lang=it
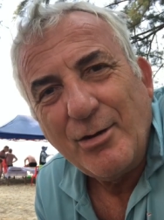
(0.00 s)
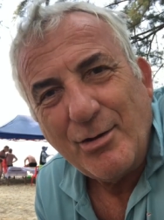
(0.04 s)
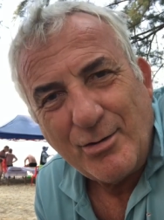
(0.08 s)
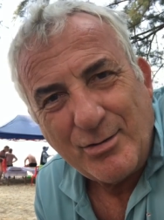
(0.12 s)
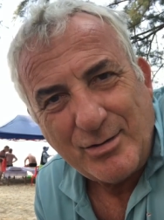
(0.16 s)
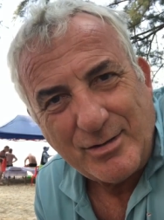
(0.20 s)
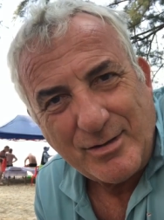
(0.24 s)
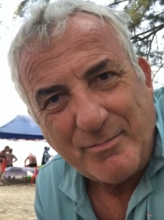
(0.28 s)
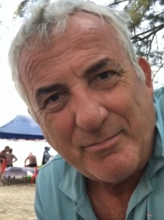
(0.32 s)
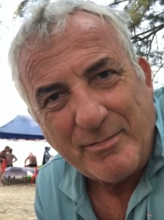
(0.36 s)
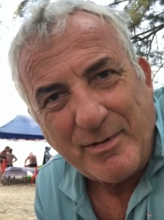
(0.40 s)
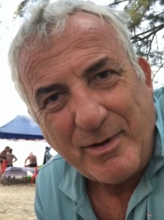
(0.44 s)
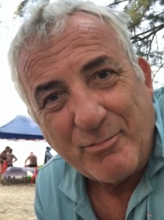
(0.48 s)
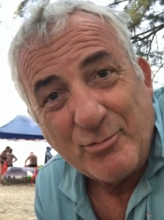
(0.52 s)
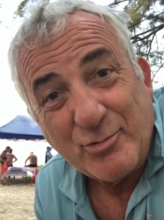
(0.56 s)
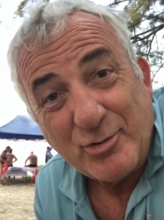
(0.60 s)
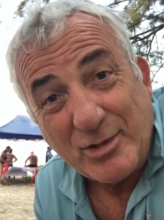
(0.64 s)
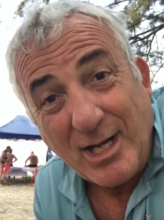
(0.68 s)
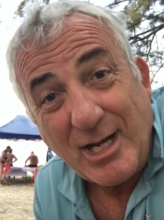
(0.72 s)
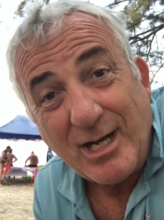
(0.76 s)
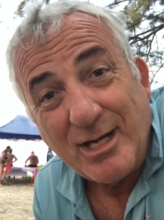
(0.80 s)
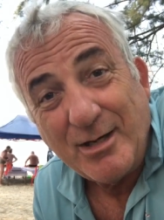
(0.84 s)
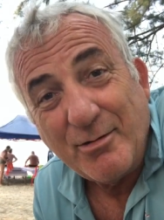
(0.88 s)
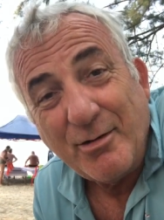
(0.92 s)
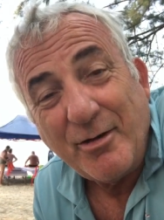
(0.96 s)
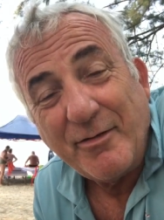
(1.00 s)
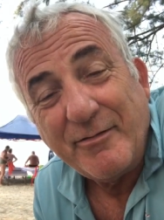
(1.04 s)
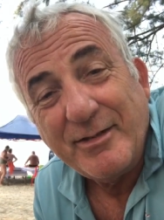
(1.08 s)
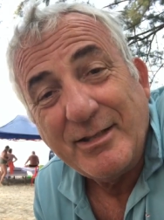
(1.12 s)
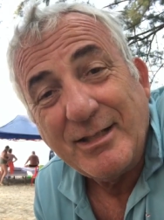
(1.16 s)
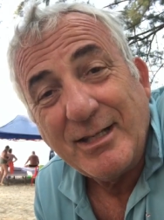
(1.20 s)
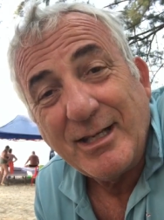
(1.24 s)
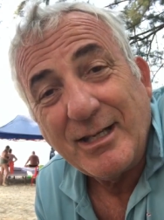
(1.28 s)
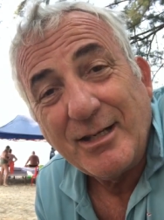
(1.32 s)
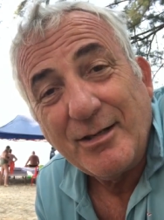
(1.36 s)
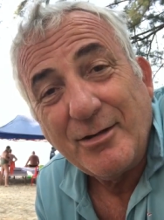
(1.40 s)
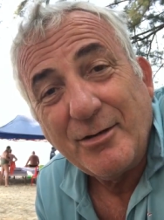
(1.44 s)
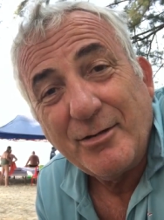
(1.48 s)
non sappiamo usare nuove
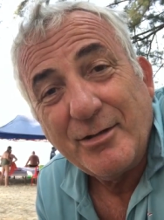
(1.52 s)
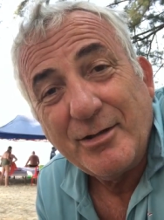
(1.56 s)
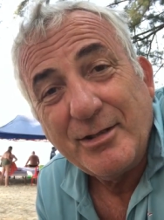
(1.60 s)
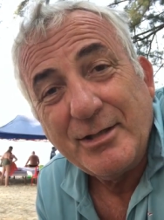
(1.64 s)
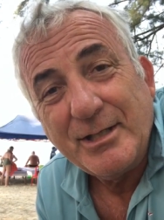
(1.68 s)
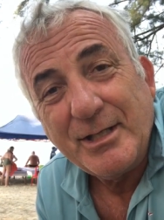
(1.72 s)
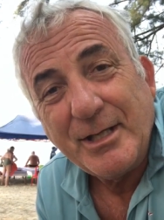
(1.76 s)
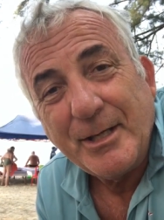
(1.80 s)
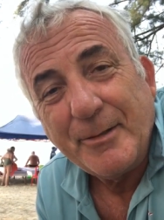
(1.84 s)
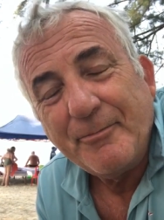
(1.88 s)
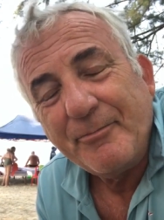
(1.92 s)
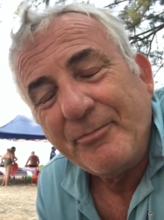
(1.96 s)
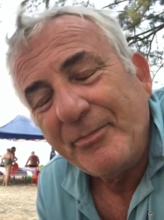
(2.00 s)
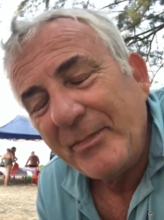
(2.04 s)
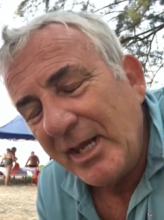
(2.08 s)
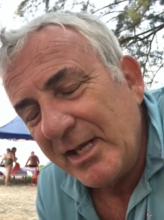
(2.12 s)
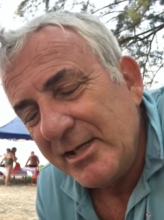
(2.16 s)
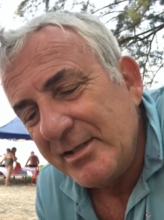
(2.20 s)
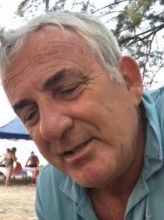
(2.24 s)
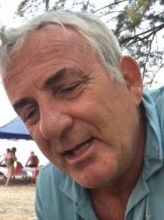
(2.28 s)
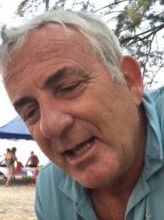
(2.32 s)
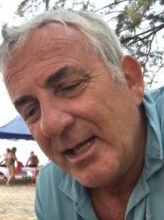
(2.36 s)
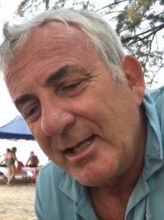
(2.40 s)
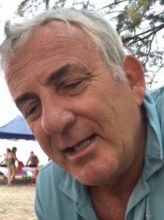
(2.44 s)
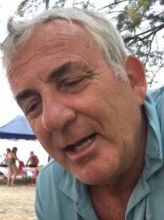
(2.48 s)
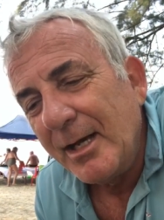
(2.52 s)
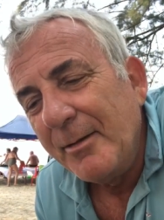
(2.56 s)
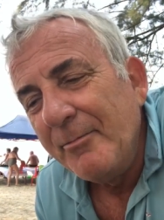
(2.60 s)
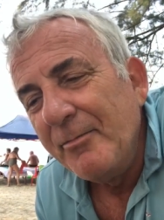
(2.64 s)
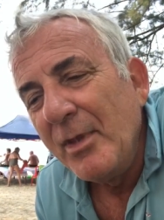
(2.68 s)
tecnologie? Eccetera.